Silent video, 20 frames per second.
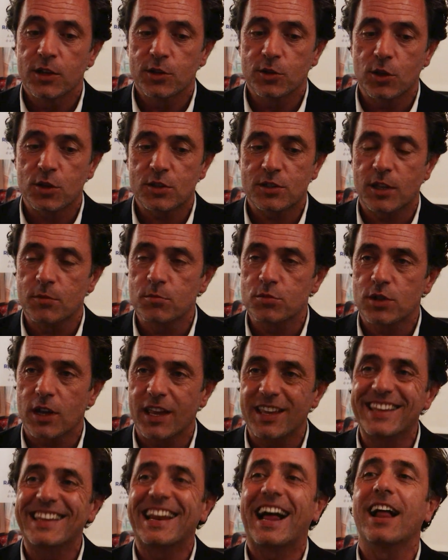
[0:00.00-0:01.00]
nós estamos
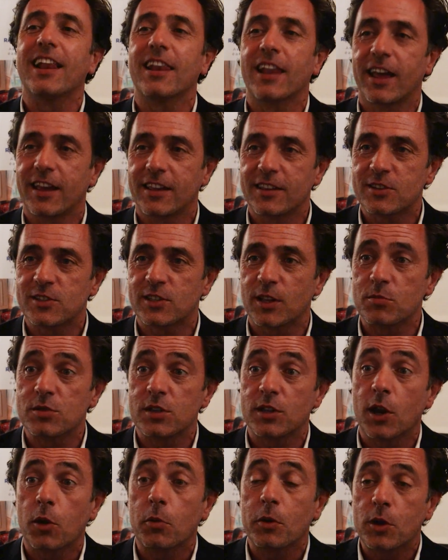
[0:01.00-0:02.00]
a ir além,
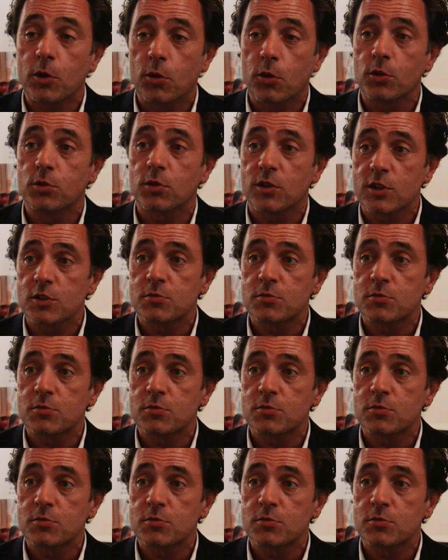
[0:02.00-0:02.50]
estamos a ir ao encontro